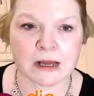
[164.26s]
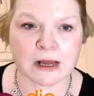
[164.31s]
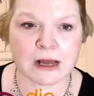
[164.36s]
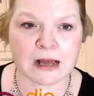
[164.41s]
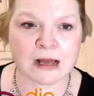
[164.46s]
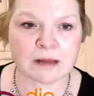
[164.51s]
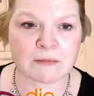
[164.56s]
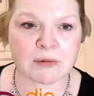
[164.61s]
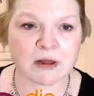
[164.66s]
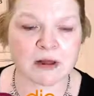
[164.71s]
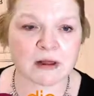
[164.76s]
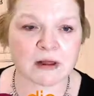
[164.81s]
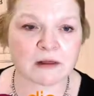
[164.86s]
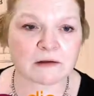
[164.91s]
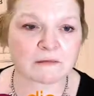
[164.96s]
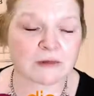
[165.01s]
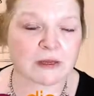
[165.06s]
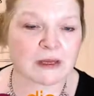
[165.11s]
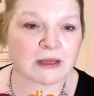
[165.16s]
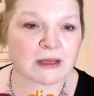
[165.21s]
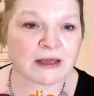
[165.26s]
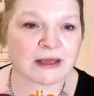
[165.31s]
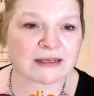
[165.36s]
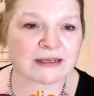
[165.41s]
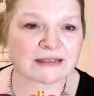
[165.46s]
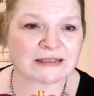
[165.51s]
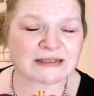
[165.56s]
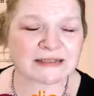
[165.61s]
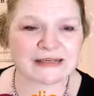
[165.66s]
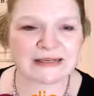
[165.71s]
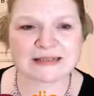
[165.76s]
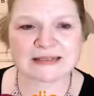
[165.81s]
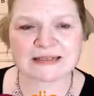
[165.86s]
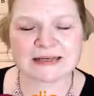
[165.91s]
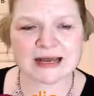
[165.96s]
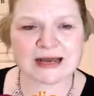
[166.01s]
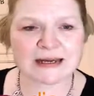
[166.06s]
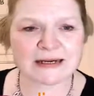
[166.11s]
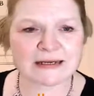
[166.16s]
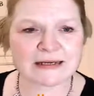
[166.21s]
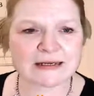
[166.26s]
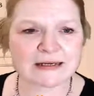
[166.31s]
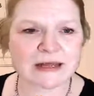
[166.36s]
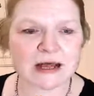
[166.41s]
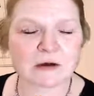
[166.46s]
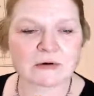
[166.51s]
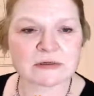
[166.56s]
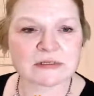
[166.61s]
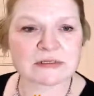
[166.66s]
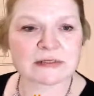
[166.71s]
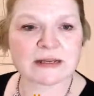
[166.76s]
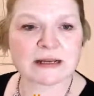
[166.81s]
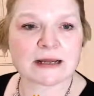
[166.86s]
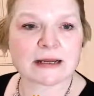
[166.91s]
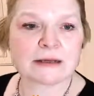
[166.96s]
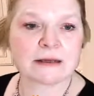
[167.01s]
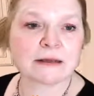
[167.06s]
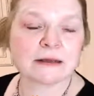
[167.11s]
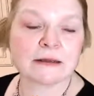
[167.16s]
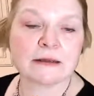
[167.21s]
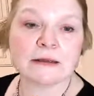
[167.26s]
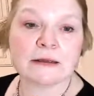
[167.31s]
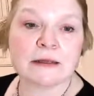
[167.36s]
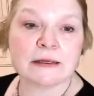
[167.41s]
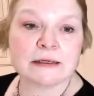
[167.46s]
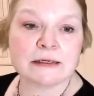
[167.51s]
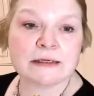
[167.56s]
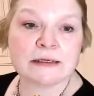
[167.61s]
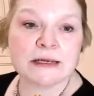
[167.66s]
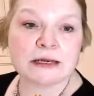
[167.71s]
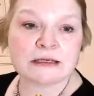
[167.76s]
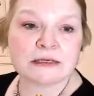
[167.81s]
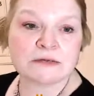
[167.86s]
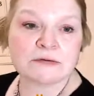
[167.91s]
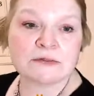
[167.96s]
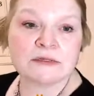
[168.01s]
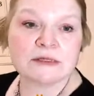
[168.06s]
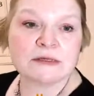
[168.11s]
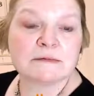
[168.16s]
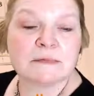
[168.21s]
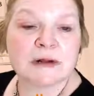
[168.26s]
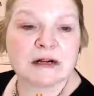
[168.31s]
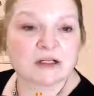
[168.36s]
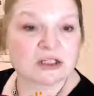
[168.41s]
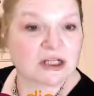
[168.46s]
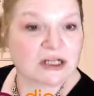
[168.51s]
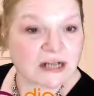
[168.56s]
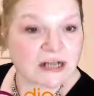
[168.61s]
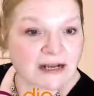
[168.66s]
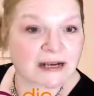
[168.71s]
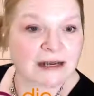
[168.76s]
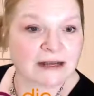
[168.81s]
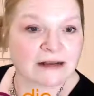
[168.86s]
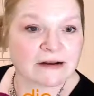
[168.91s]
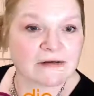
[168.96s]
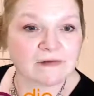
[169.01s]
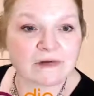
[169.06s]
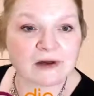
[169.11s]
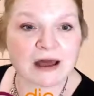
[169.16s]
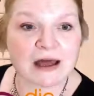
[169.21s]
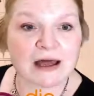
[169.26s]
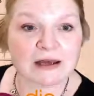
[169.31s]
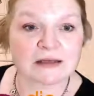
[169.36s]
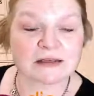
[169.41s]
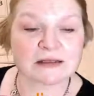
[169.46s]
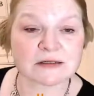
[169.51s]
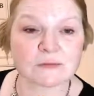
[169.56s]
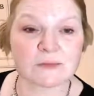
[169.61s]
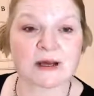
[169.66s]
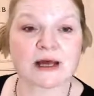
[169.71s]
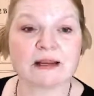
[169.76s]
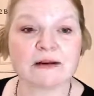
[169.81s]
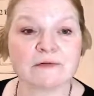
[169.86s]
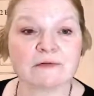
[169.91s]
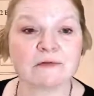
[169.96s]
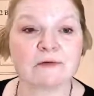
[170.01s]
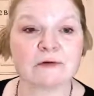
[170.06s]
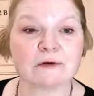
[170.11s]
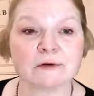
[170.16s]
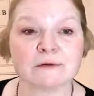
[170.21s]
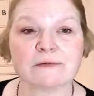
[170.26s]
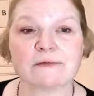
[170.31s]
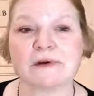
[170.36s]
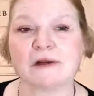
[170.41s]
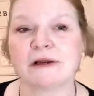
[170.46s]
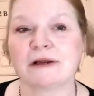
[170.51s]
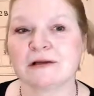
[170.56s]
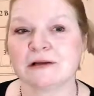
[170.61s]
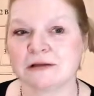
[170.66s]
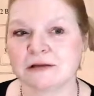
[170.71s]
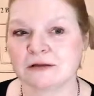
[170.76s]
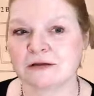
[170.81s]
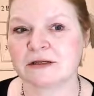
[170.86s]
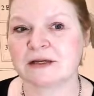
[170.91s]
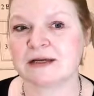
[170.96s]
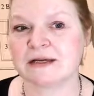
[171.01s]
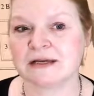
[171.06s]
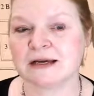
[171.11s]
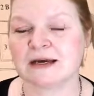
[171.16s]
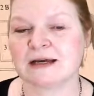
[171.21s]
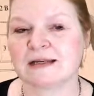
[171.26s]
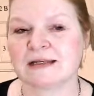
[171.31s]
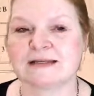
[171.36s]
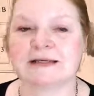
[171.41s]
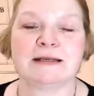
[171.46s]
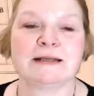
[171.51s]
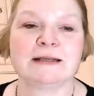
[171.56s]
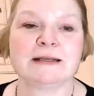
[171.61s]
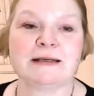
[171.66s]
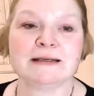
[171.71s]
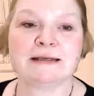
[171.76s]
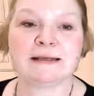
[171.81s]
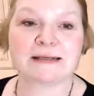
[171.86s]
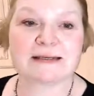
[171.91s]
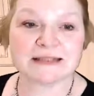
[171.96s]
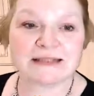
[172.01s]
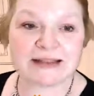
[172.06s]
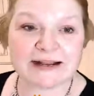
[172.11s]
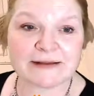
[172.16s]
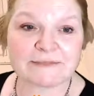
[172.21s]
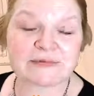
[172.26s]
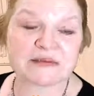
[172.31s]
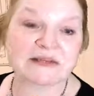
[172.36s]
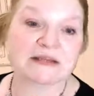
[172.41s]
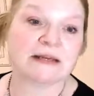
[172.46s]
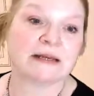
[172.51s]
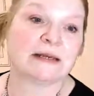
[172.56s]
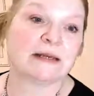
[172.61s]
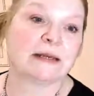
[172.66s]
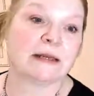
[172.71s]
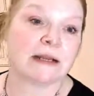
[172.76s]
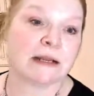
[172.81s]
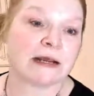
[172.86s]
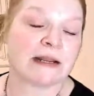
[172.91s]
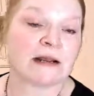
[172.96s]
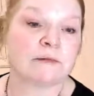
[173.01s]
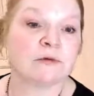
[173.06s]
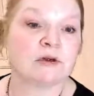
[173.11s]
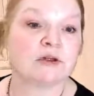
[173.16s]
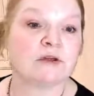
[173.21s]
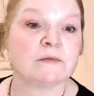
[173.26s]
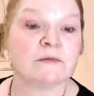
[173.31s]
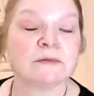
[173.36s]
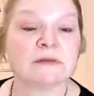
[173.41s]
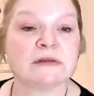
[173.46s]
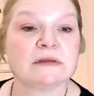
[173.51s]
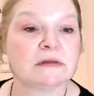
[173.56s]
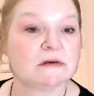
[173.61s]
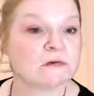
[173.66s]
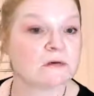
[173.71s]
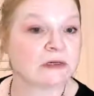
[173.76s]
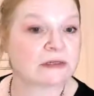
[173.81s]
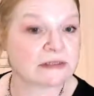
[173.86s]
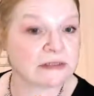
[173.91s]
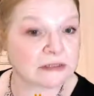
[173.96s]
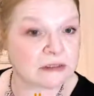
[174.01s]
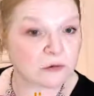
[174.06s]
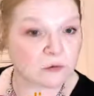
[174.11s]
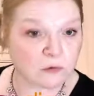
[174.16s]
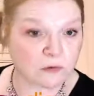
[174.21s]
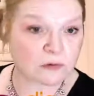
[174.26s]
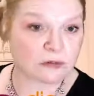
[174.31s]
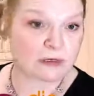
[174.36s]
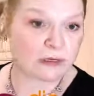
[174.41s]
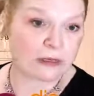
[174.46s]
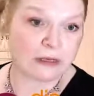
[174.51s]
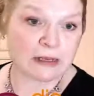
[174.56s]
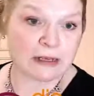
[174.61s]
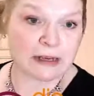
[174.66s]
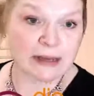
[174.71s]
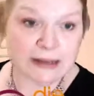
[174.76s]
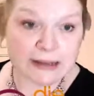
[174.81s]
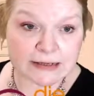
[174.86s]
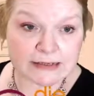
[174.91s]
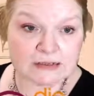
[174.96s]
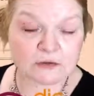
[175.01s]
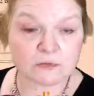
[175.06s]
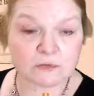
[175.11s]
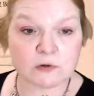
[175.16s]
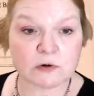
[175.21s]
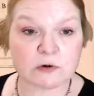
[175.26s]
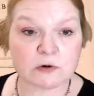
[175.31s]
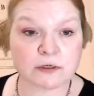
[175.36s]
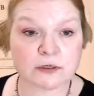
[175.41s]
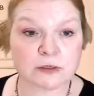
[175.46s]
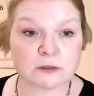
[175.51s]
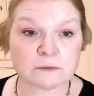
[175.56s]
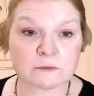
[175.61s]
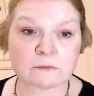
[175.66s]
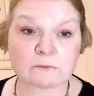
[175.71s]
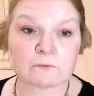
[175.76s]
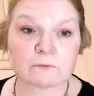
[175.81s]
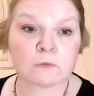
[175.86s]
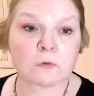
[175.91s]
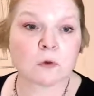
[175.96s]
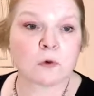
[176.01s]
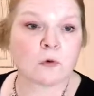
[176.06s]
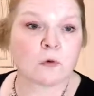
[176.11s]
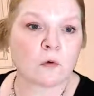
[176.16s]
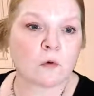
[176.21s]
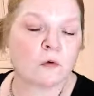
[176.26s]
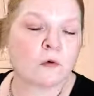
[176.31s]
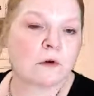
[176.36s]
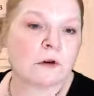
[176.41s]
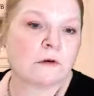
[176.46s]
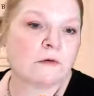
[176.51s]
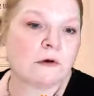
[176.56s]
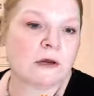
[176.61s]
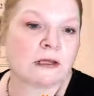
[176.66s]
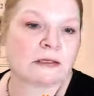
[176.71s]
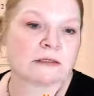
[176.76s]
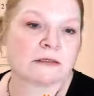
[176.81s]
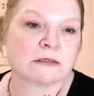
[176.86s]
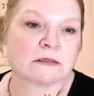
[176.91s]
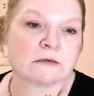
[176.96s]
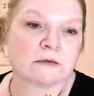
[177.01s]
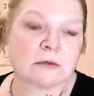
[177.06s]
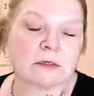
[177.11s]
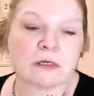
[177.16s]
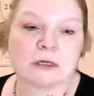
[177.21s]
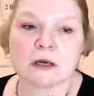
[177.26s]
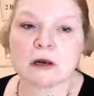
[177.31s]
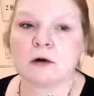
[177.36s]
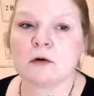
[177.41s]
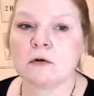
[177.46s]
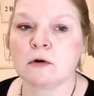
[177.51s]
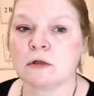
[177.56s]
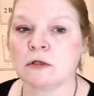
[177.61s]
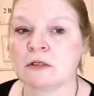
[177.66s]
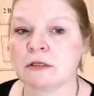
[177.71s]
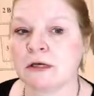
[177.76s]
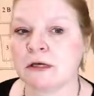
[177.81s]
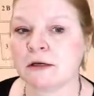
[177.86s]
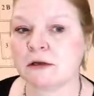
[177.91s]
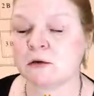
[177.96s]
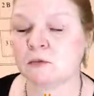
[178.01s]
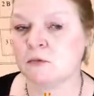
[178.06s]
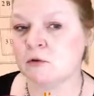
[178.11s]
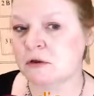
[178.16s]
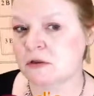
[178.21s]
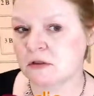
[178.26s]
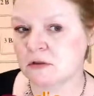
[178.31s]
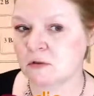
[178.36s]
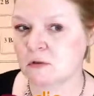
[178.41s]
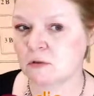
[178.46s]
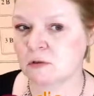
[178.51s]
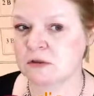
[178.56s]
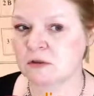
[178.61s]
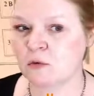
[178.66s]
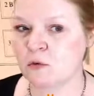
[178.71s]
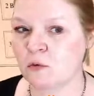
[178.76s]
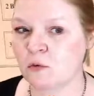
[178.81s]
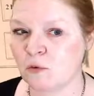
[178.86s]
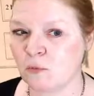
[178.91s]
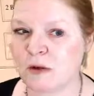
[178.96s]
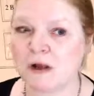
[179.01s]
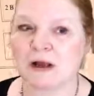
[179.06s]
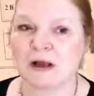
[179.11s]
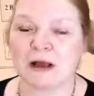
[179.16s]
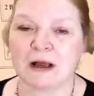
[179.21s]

Aber es ist jetzt keine Auslage, die dazu dient, mal schnell eine Frage zu beantworten, sondern tatsächlich dich selbst in einer bestimmten Situation näher zu beleuchten. Oder du kannst natürlich auch dein Geburtshoroskop